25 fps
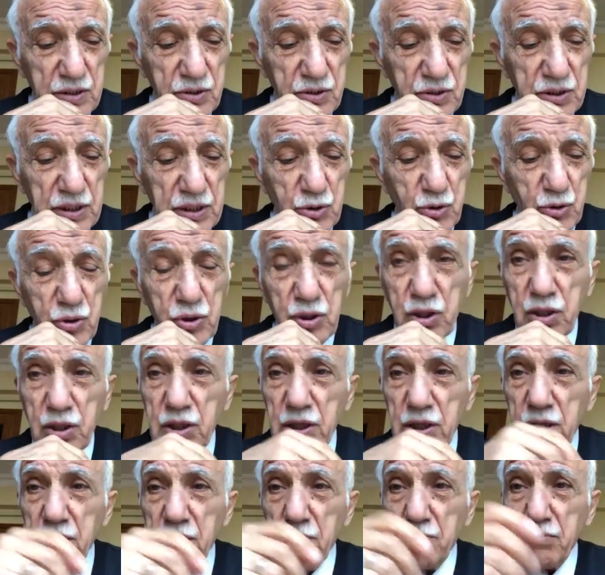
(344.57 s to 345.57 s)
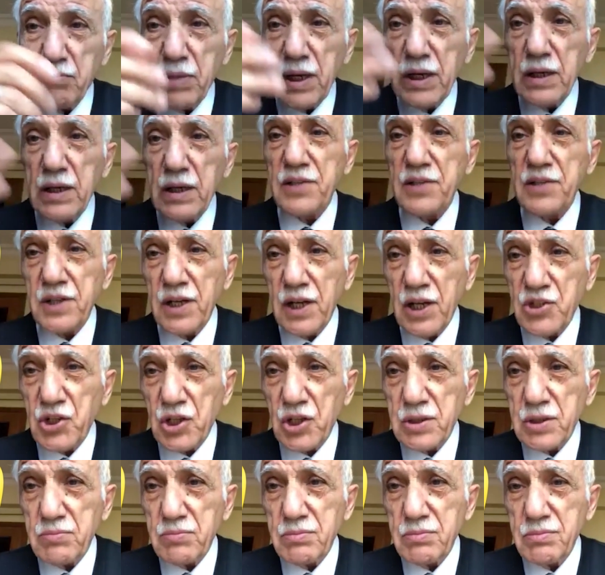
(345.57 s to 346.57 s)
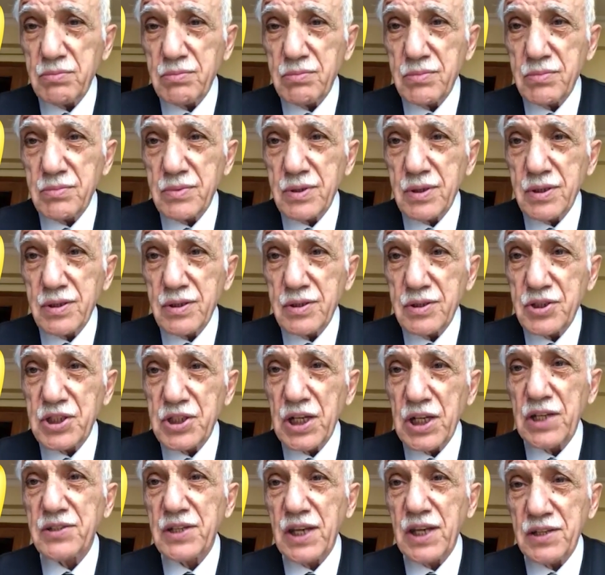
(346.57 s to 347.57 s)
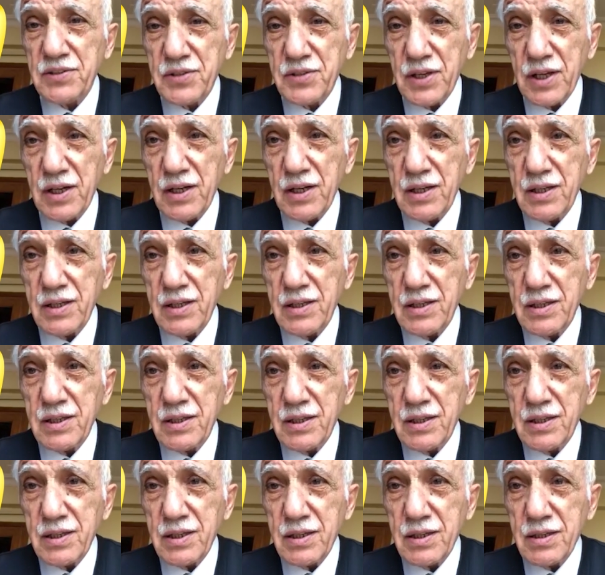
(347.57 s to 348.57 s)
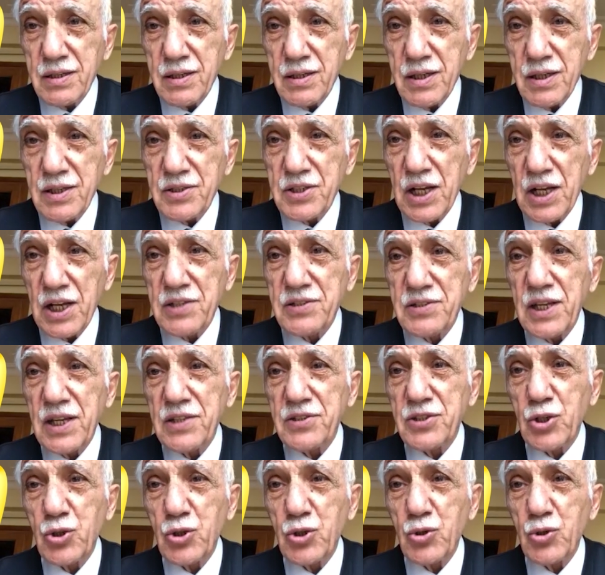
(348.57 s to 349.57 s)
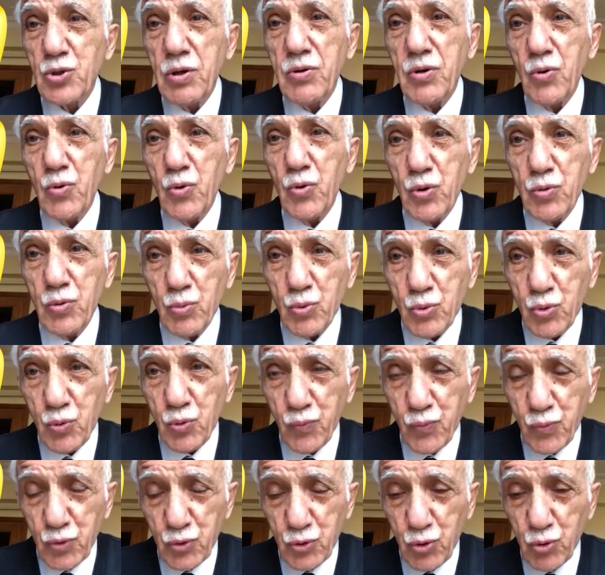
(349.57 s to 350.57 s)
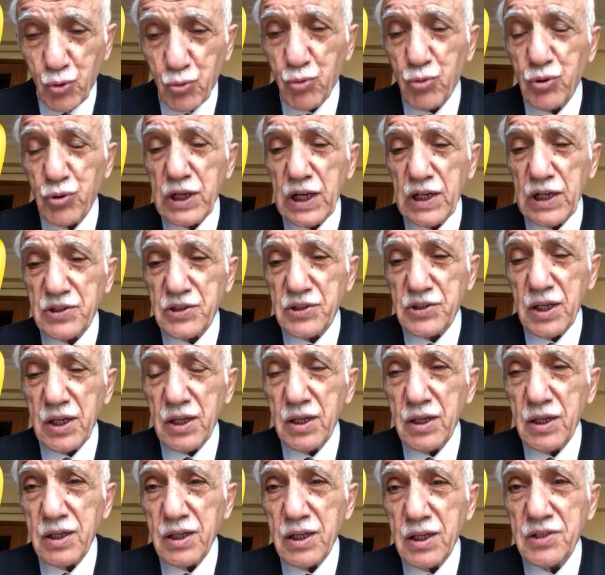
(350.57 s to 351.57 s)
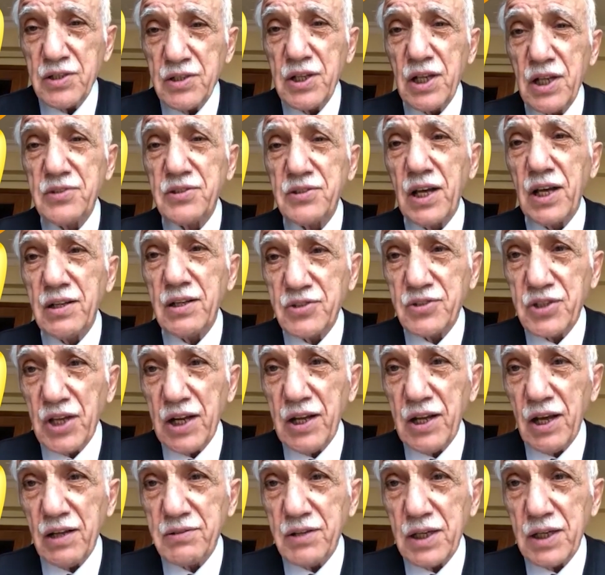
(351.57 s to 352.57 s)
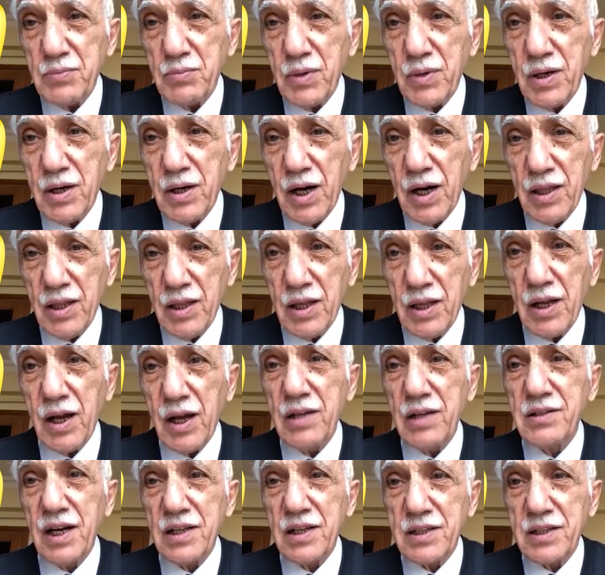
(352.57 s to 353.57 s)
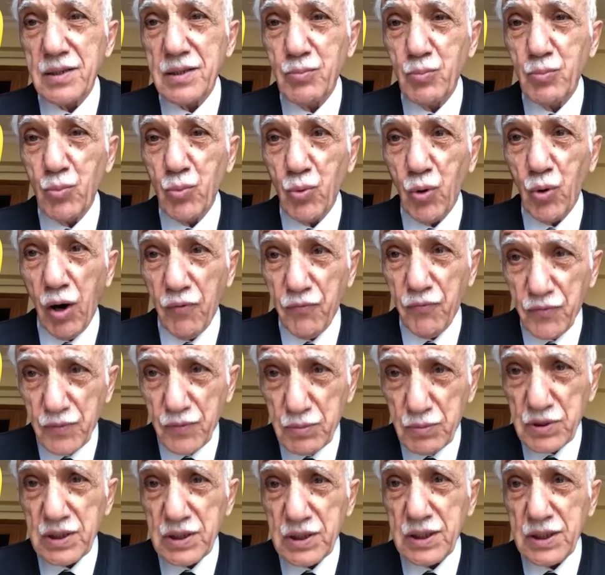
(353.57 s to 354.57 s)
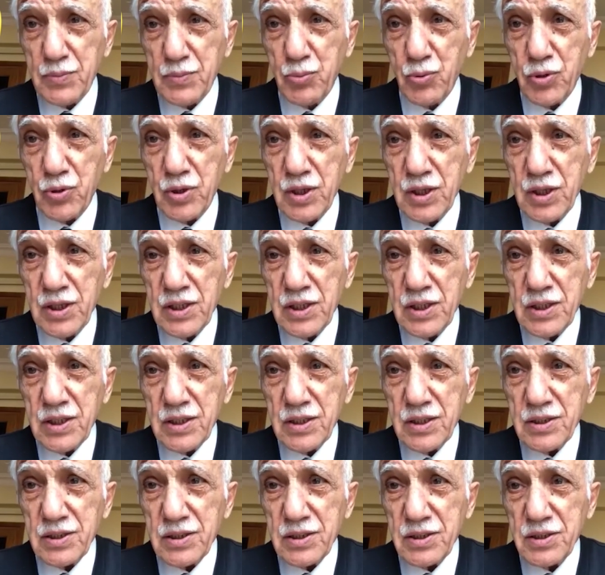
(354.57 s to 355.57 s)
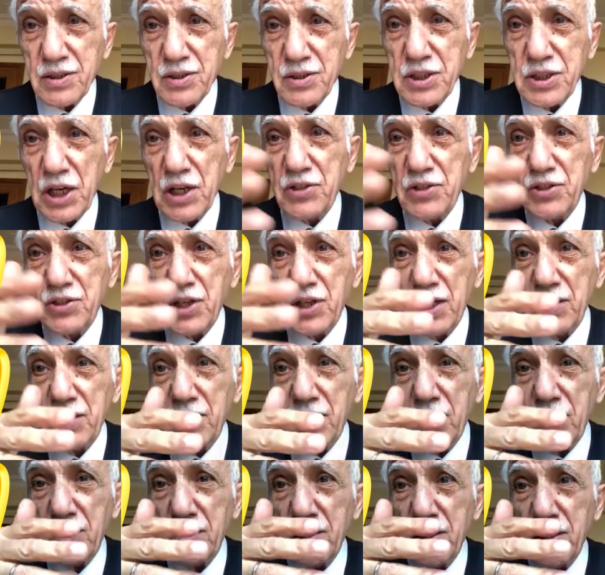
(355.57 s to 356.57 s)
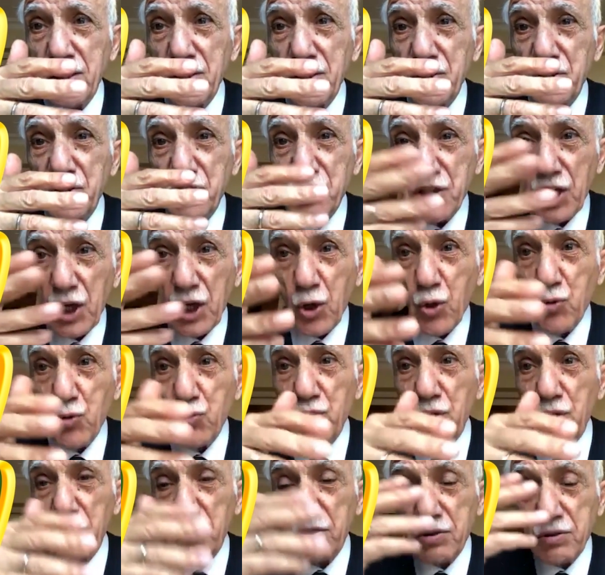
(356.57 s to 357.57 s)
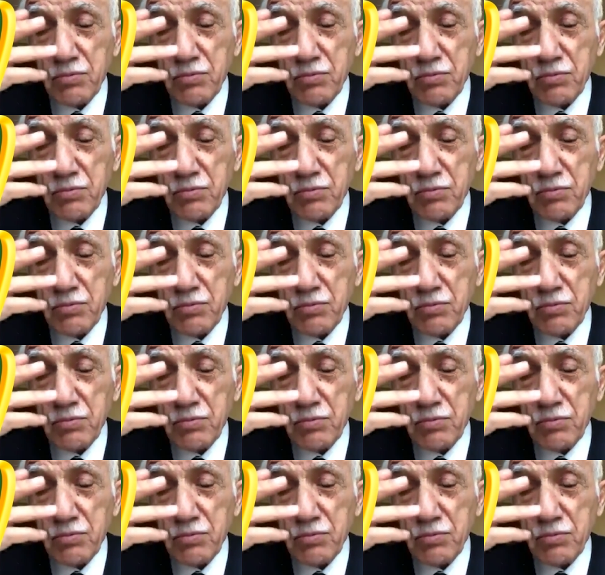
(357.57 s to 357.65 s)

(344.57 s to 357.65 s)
Ne diyor? Ben kaç sene yaşadım? 80 sene. E 80 sene ölüm küfür kötü de geçse e 80 sene yatayım. Allah adaletine muvafık mıdır ki bu? 80 değil, 800 değil.